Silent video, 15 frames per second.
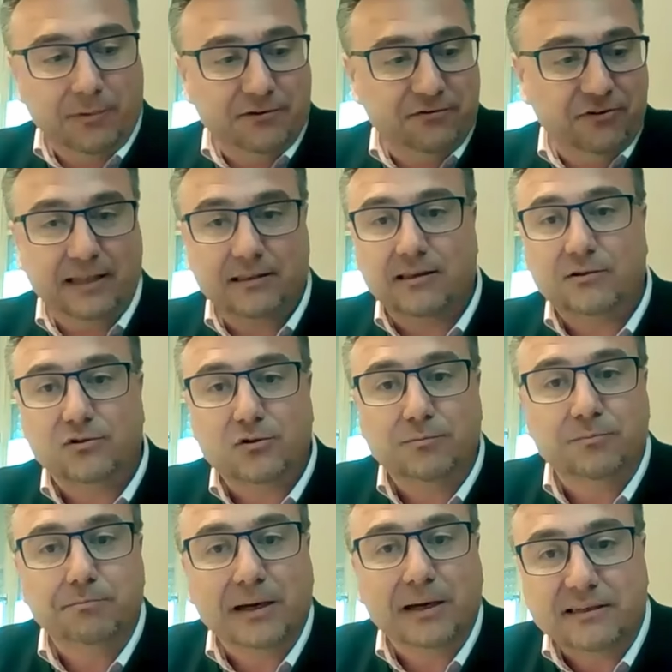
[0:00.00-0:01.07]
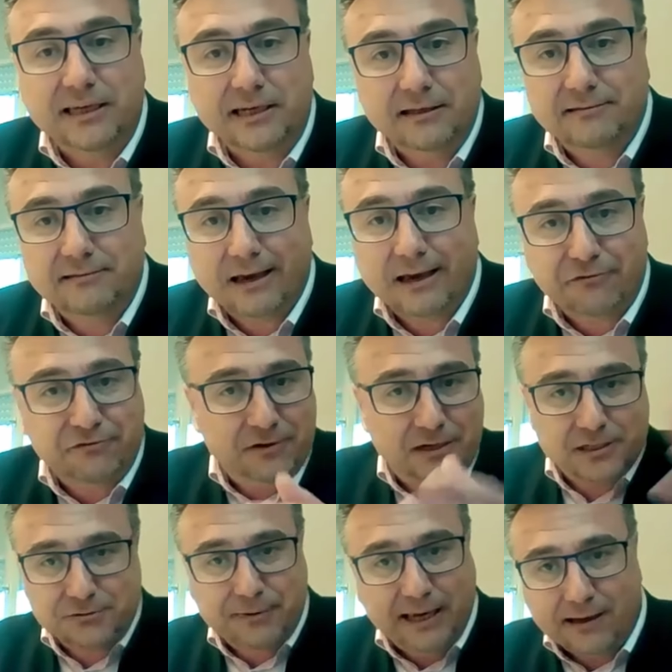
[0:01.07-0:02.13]
man fährt dann zum Martini-Treffen,
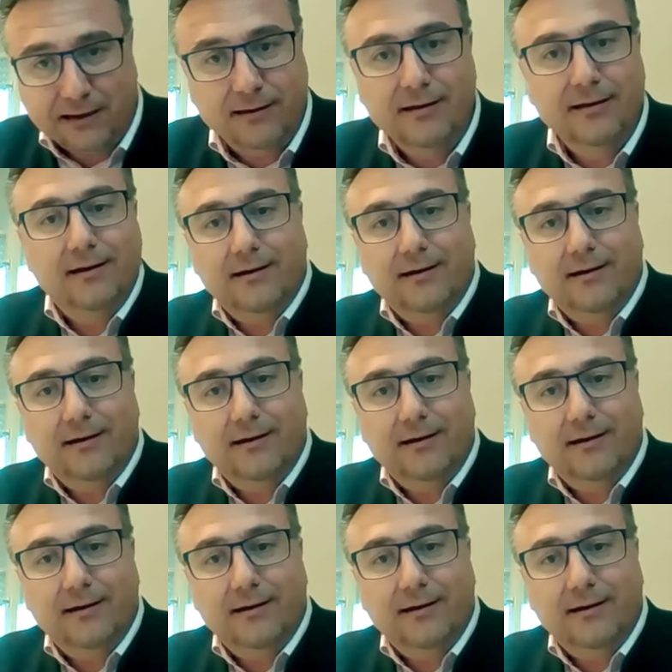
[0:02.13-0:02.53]
deswegen